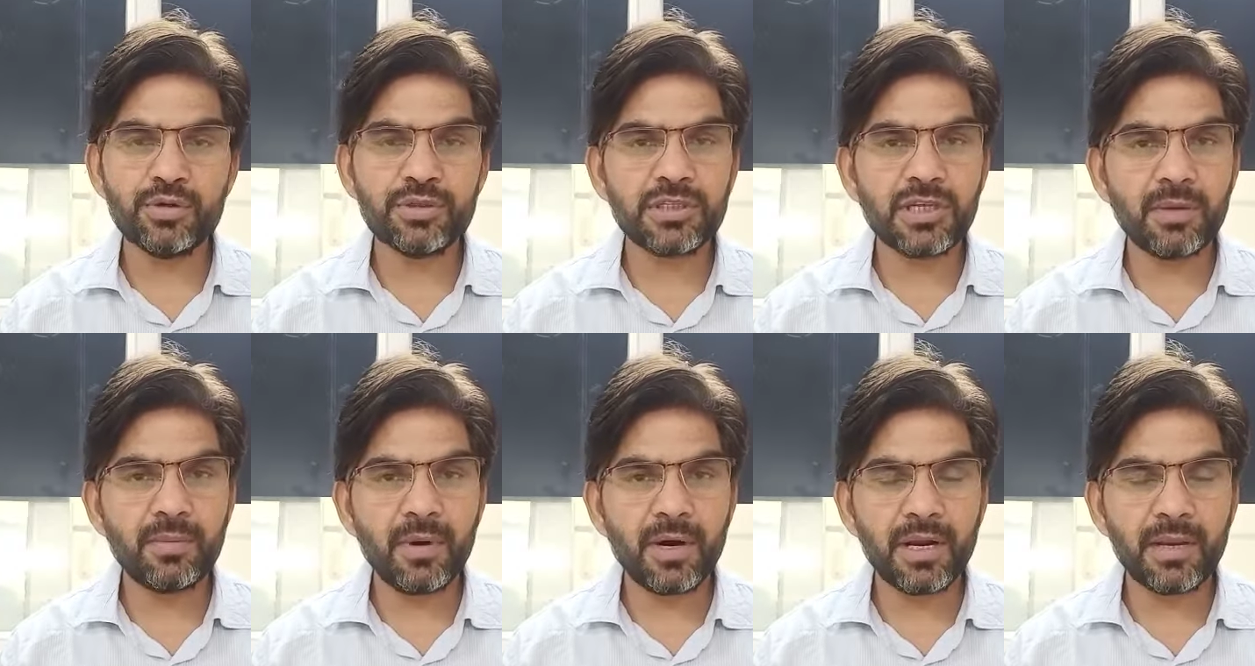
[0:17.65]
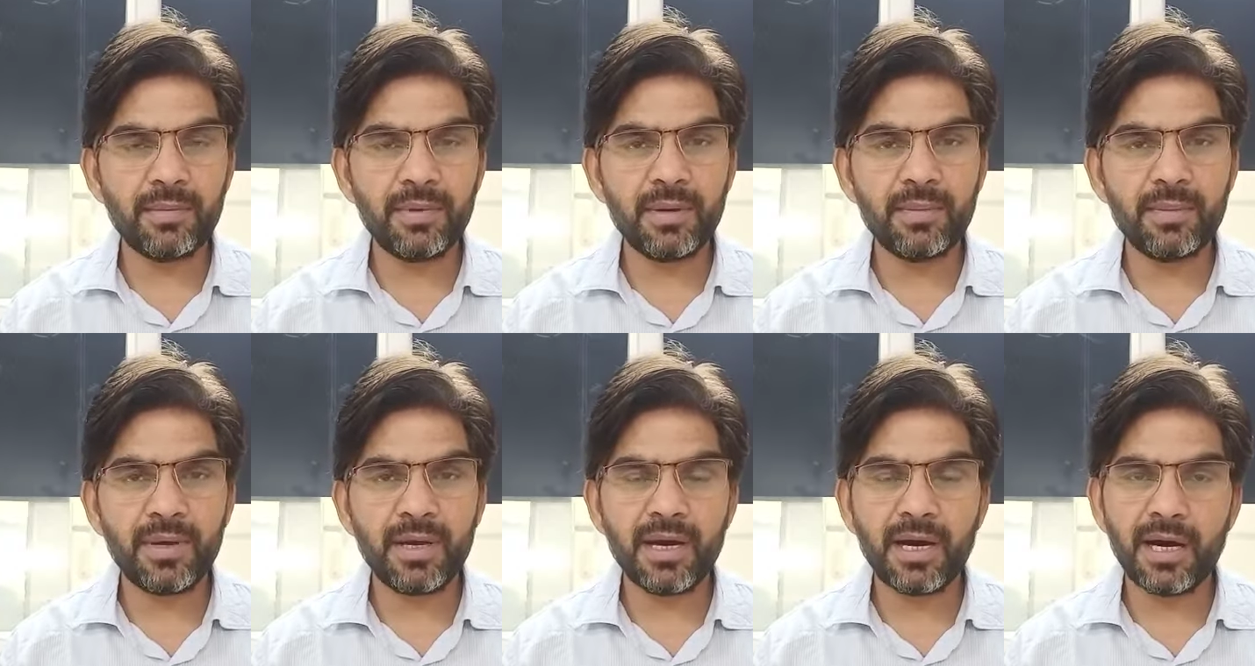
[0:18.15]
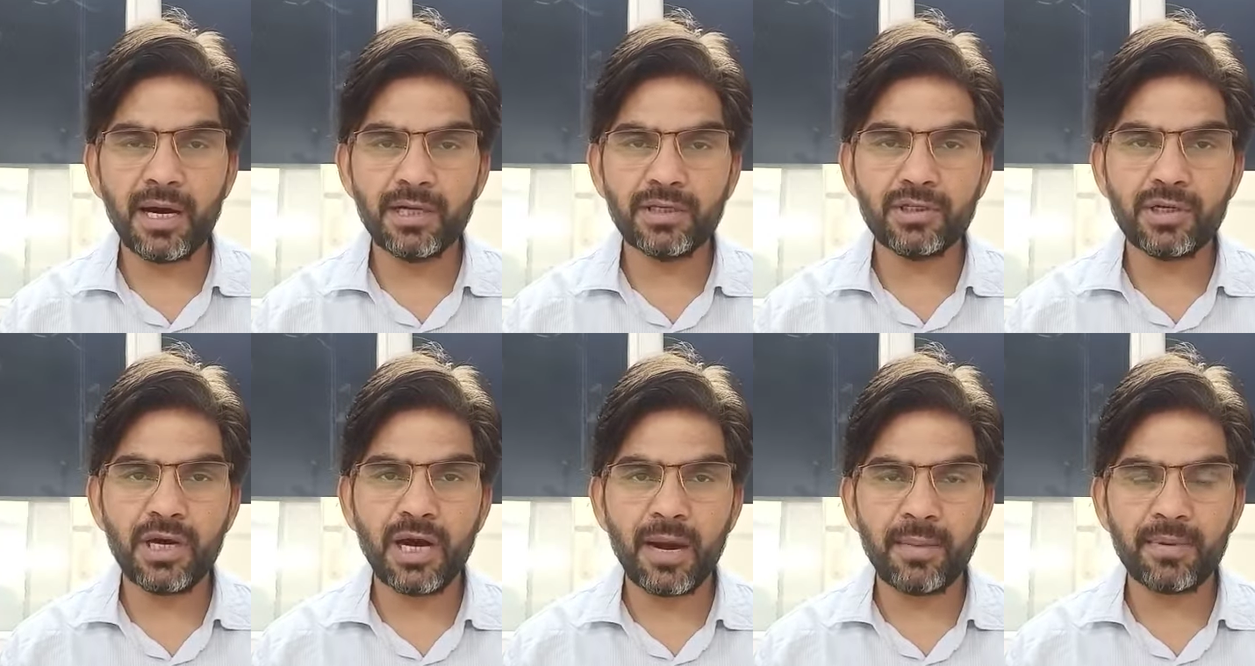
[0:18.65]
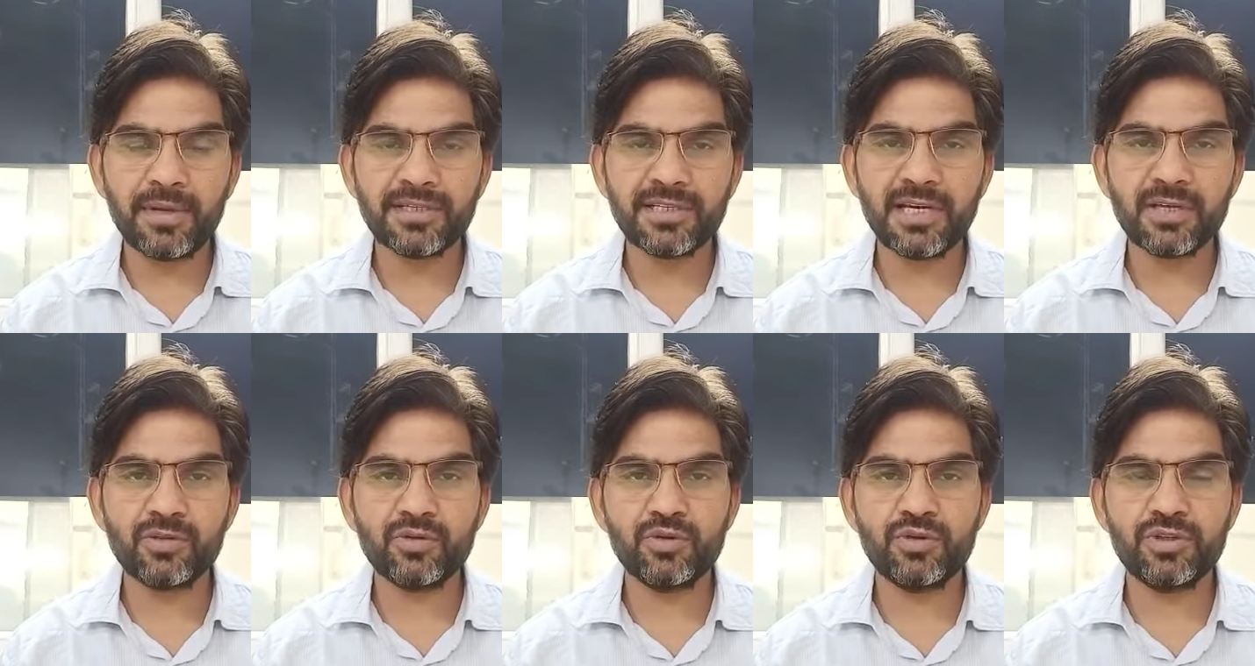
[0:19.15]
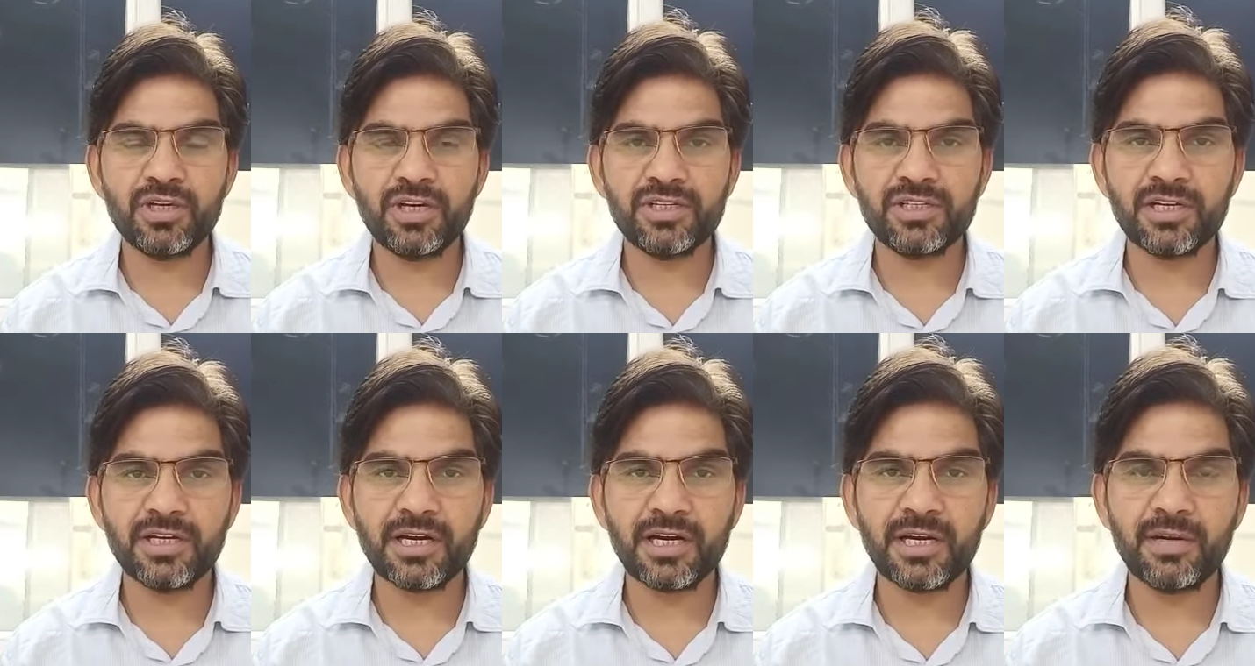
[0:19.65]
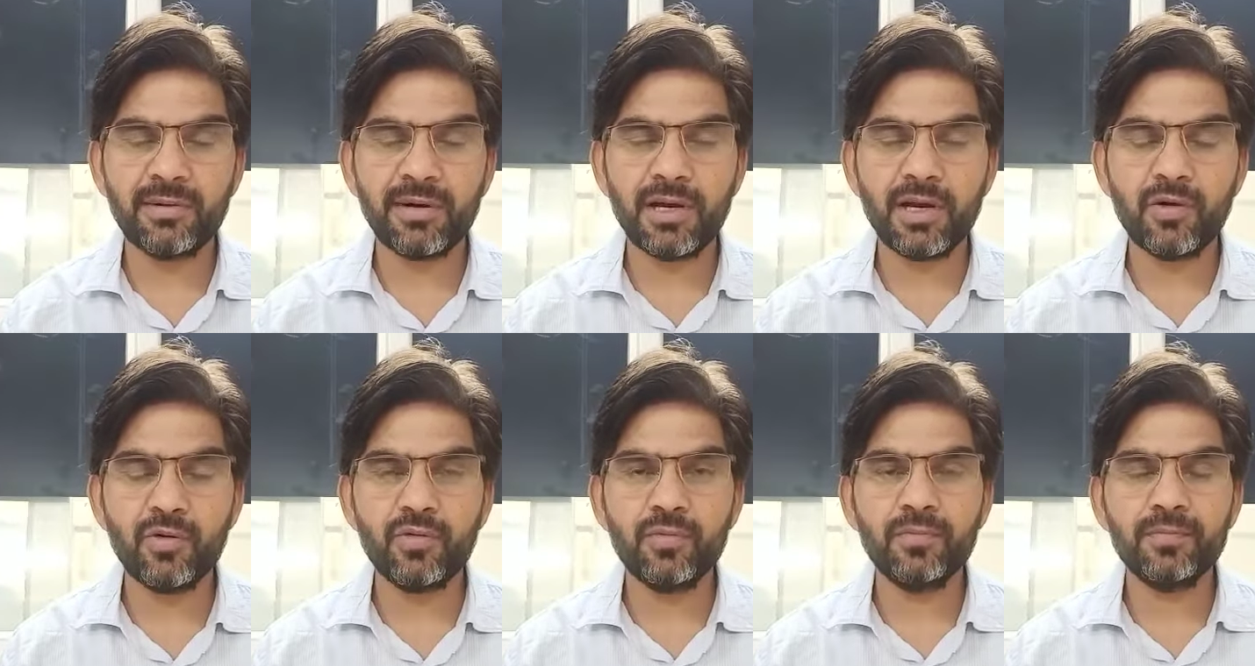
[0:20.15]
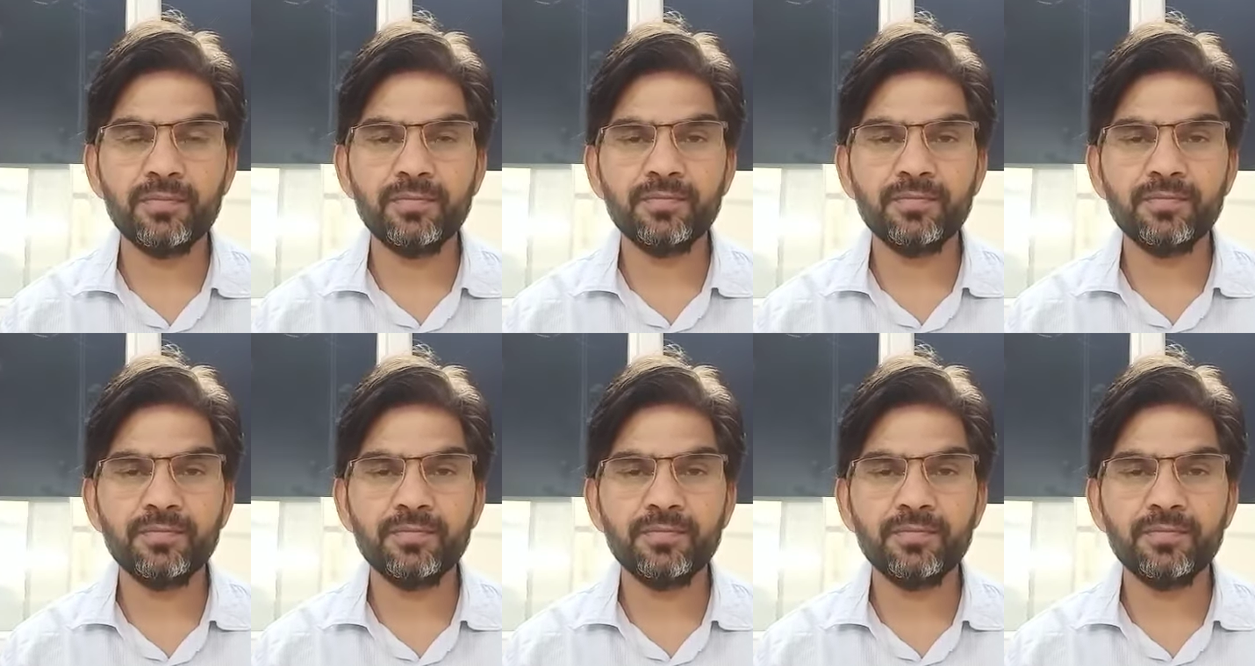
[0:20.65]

उसके बारे में मैं आज आपके साथ कुछ चर्चा करने वाला हूं